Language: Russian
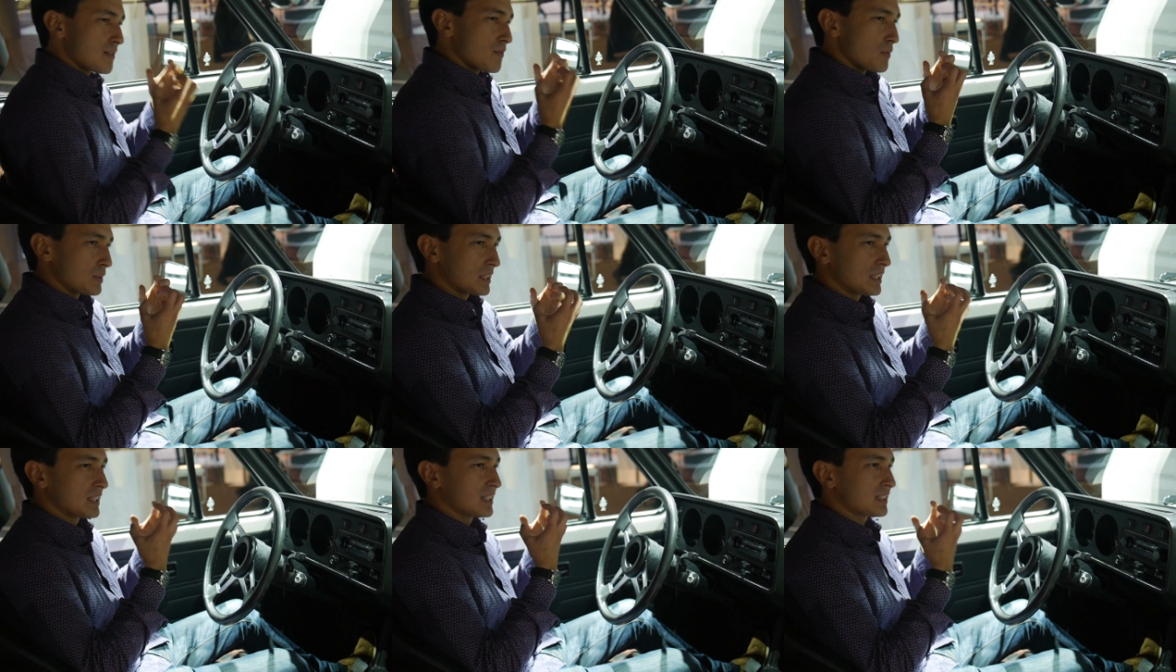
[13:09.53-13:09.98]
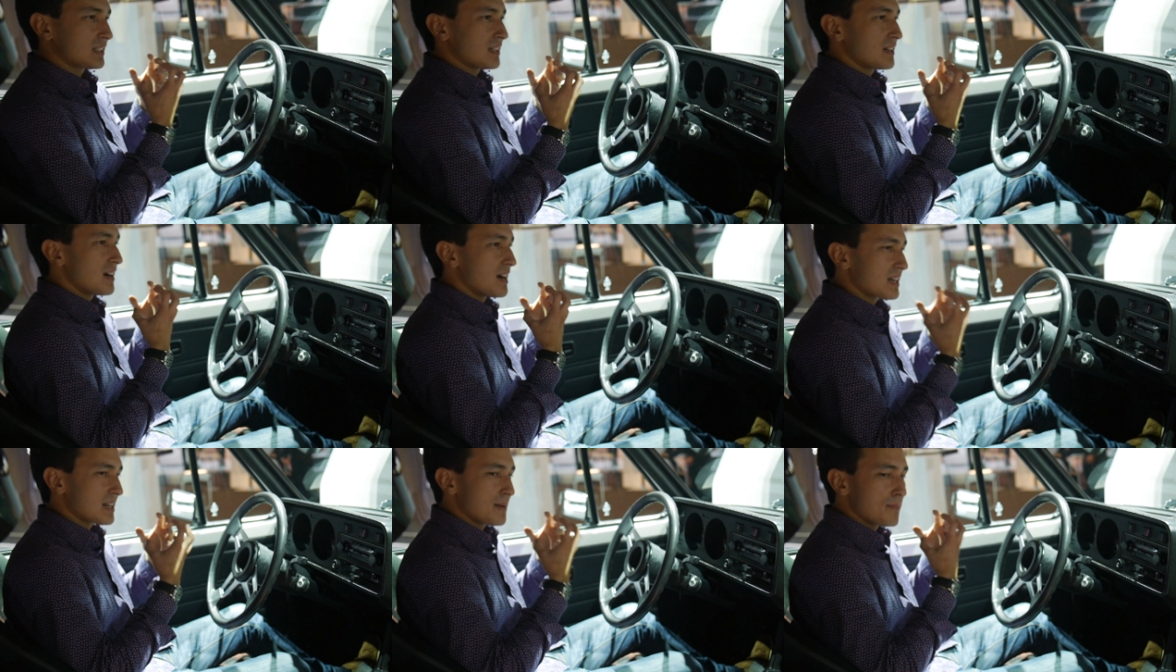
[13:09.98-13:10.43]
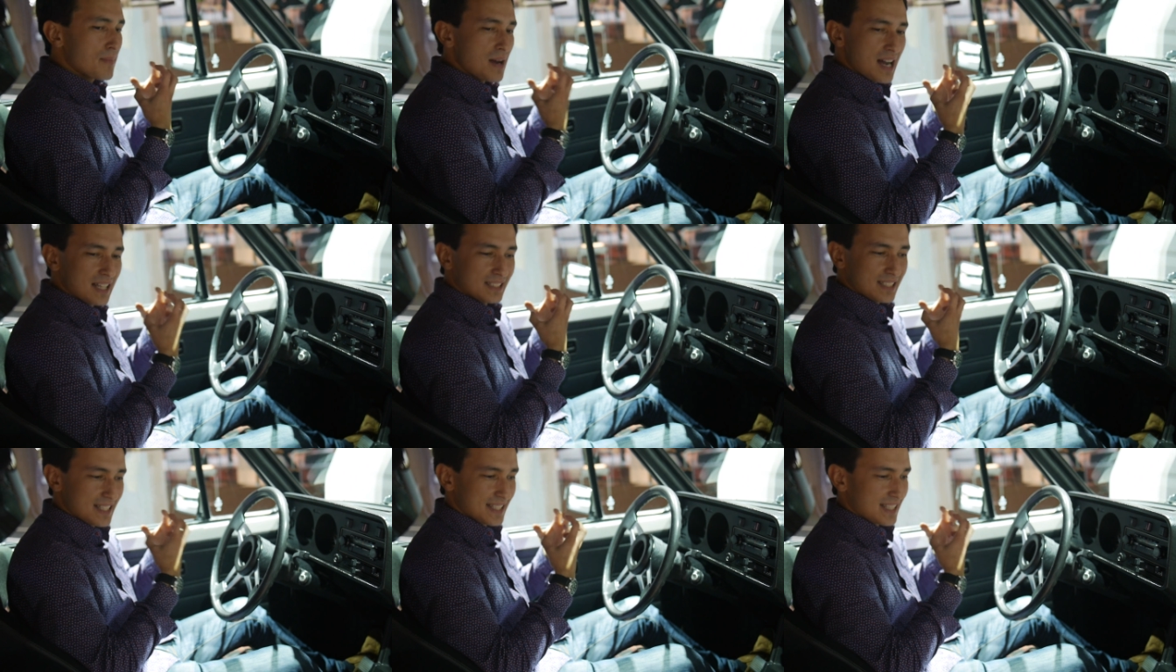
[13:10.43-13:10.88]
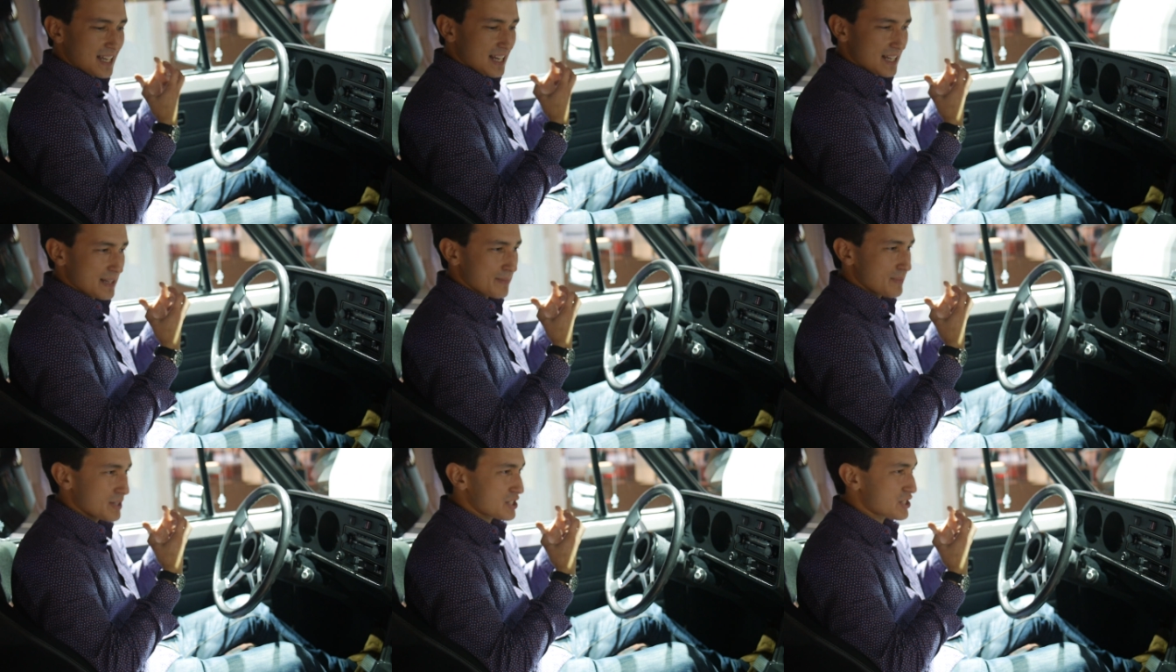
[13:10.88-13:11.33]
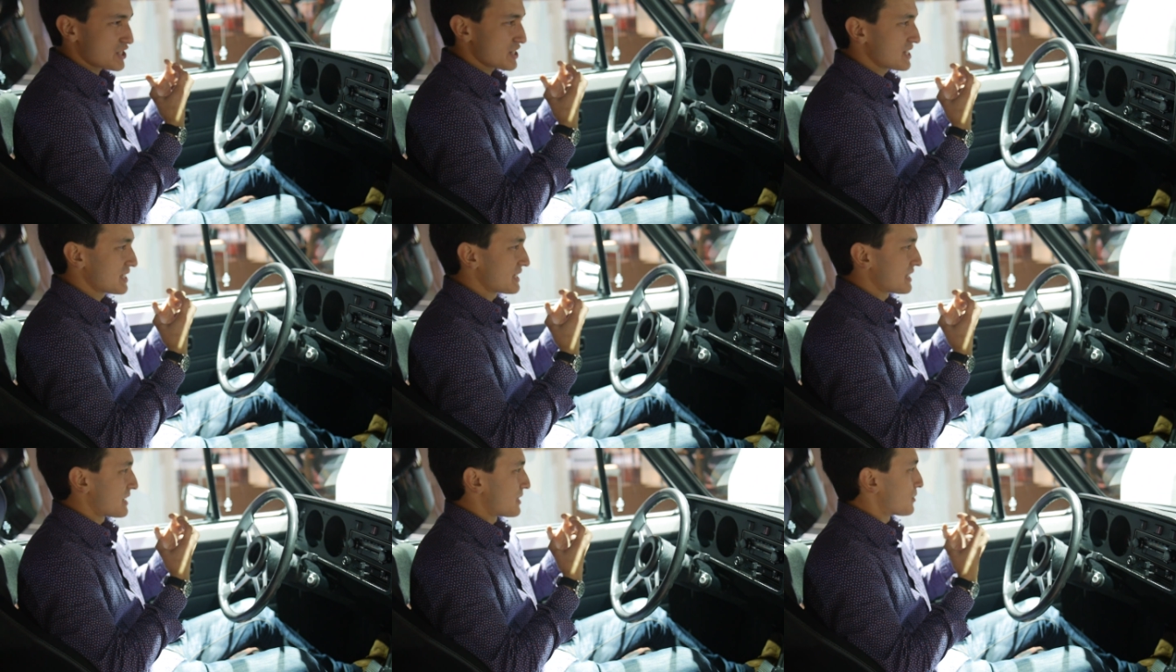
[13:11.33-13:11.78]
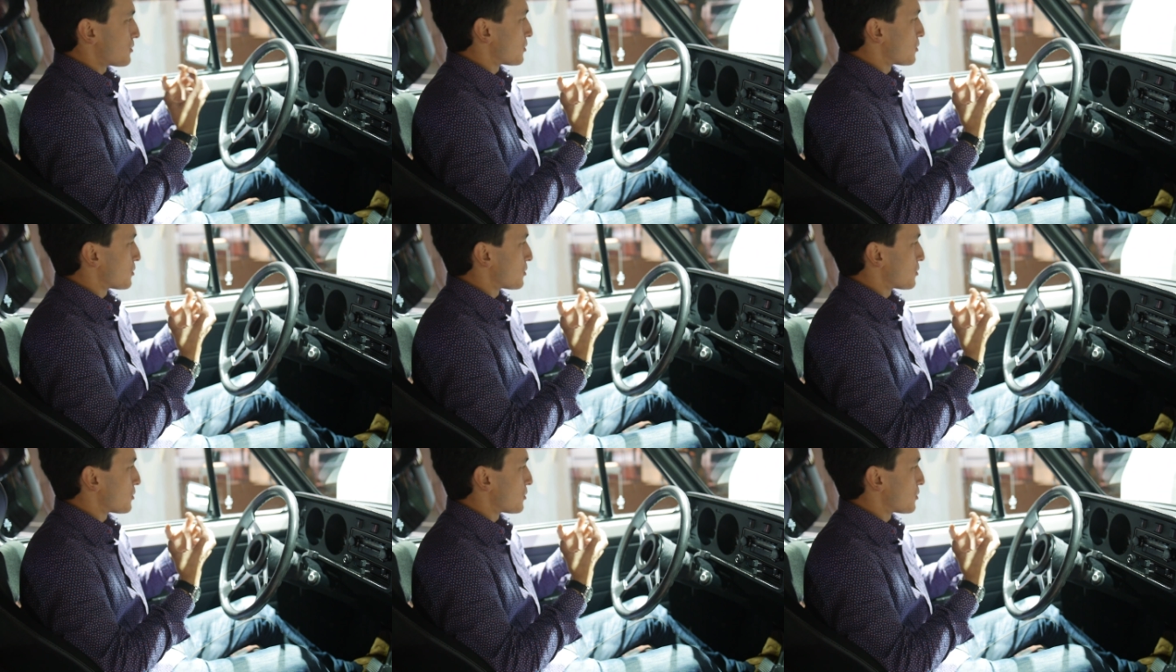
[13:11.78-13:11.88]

вот этот аромат старой машины,